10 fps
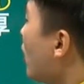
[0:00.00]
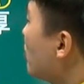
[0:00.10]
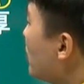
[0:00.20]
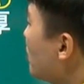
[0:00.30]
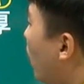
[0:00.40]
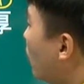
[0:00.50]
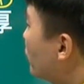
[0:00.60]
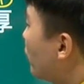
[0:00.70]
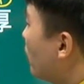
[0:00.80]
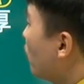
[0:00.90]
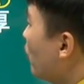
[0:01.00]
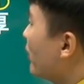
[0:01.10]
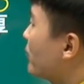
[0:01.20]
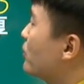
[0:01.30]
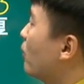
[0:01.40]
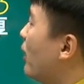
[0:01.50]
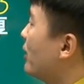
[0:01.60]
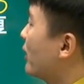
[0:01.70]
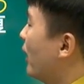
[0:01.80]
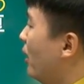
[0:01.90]
그럼 여러분 어떠한 오리가 들어가야
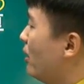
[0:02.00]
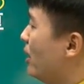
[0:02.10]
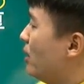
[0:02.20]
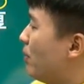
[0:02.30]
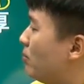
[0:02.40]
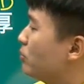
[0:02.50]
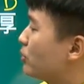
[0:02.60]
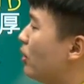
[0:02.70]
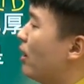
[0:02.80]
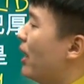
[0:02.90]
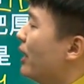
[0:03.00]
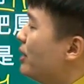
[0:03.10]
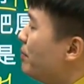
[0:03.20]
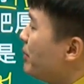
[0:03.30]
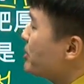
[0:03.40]
될까요? 1번부터 A, B,